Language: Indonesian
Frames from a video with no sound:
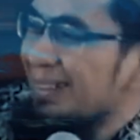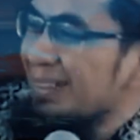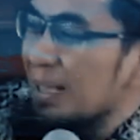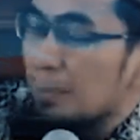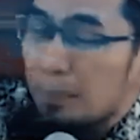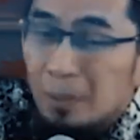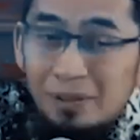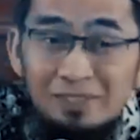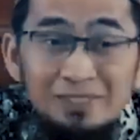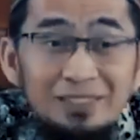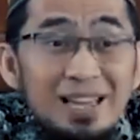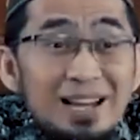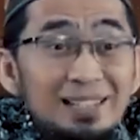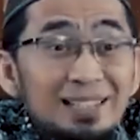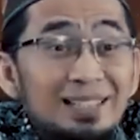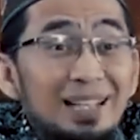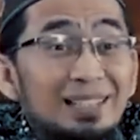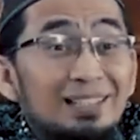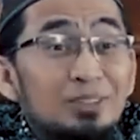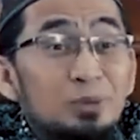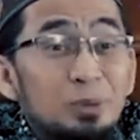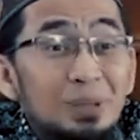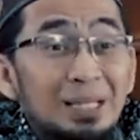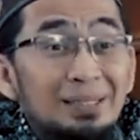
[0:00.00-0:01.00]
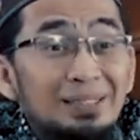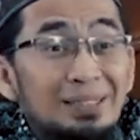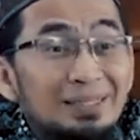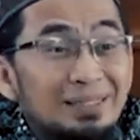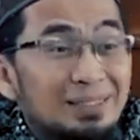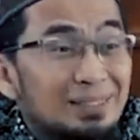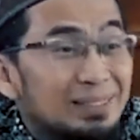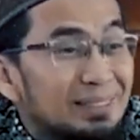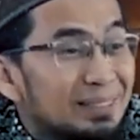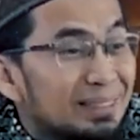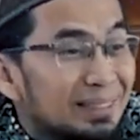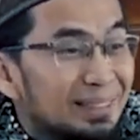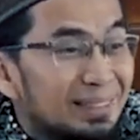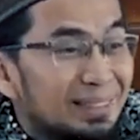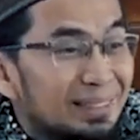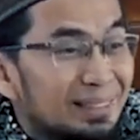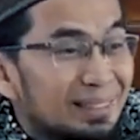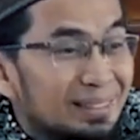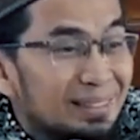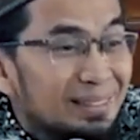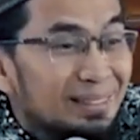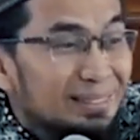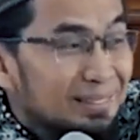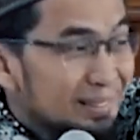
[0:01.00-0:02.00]
Tapi senang dengan surat itu.
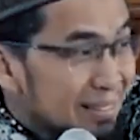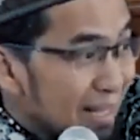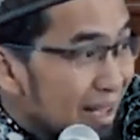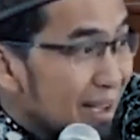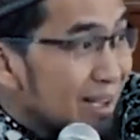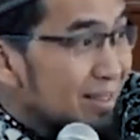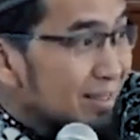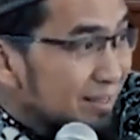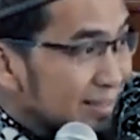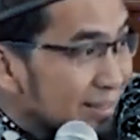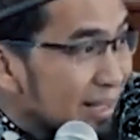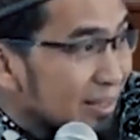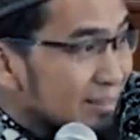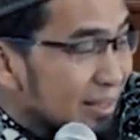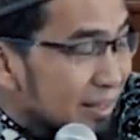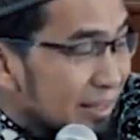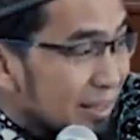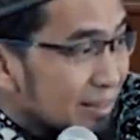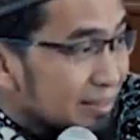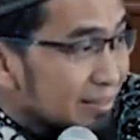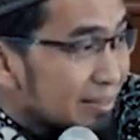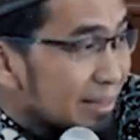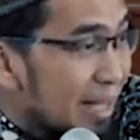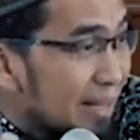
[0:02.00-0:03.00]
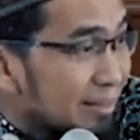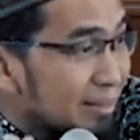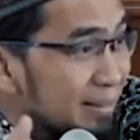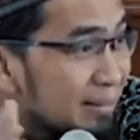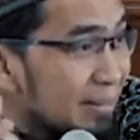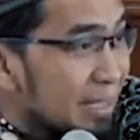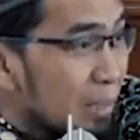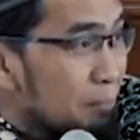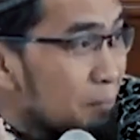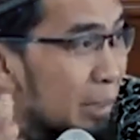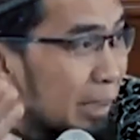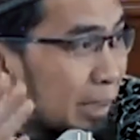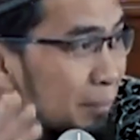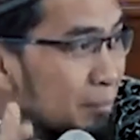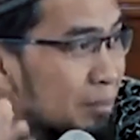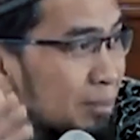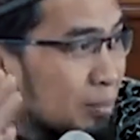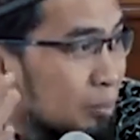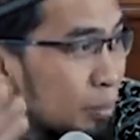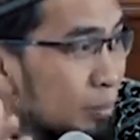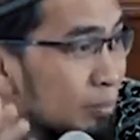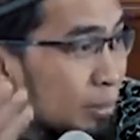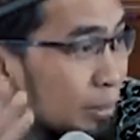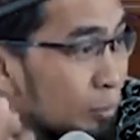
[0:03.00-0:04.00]
Senang, senang. Saking senangnya tiap malam
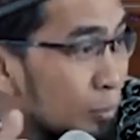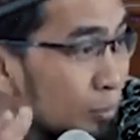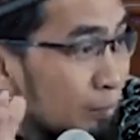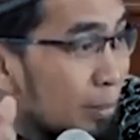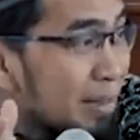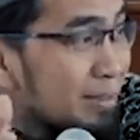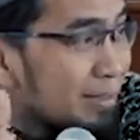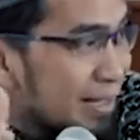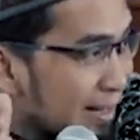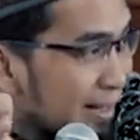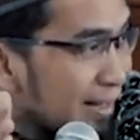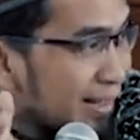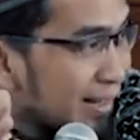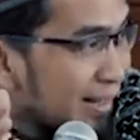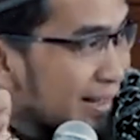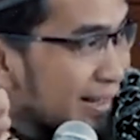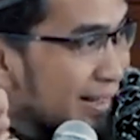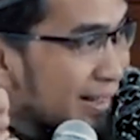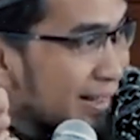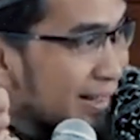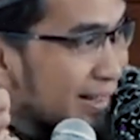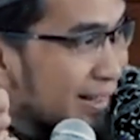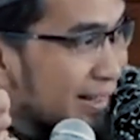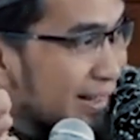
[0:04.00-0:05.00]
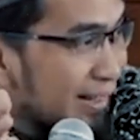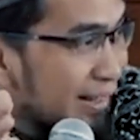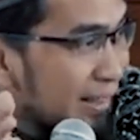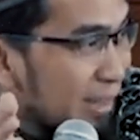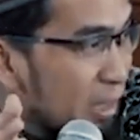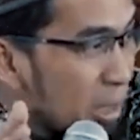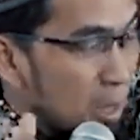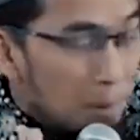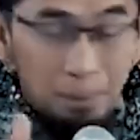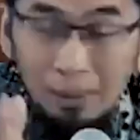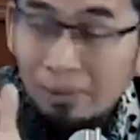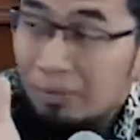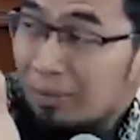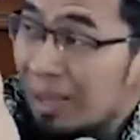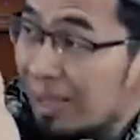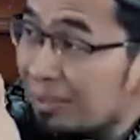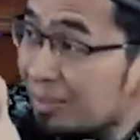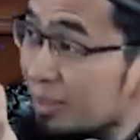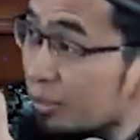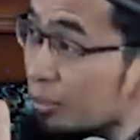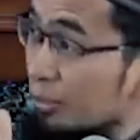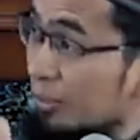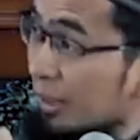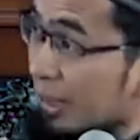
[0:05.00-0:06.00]
sebelum tidur baca. Pernah
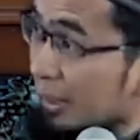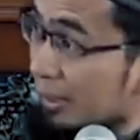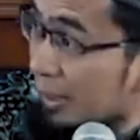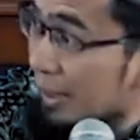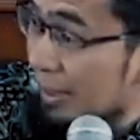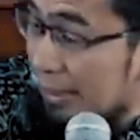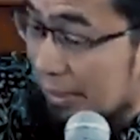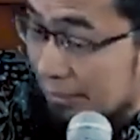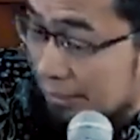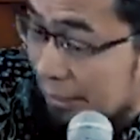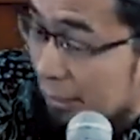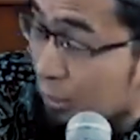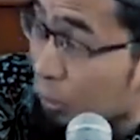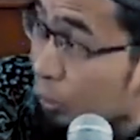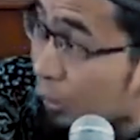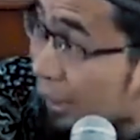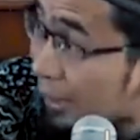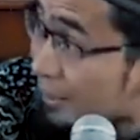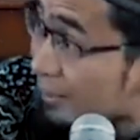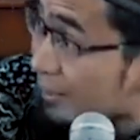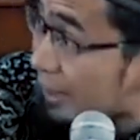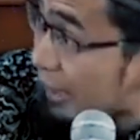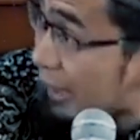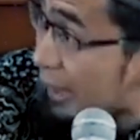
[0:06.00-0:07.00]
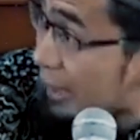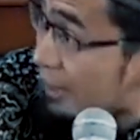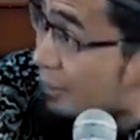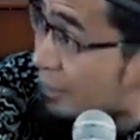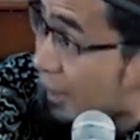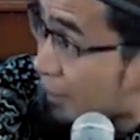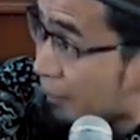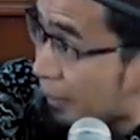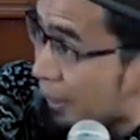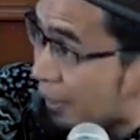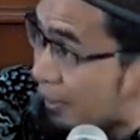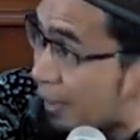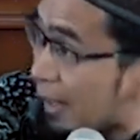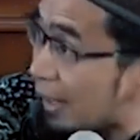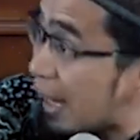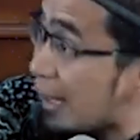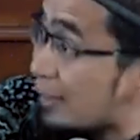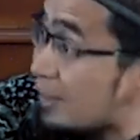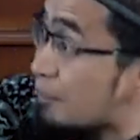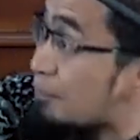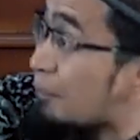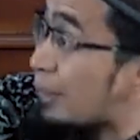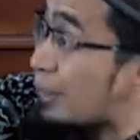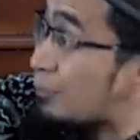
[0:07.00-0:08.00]
satu kali ketiduran saking capeknya
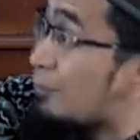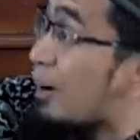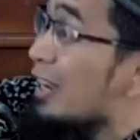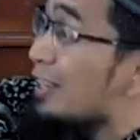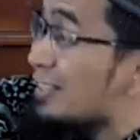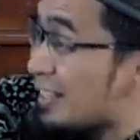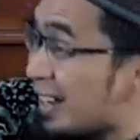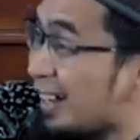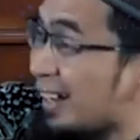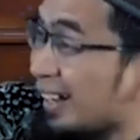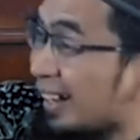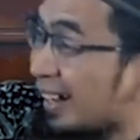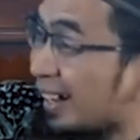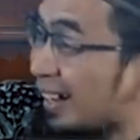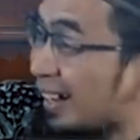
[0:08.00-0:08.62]
enggak sempat baca.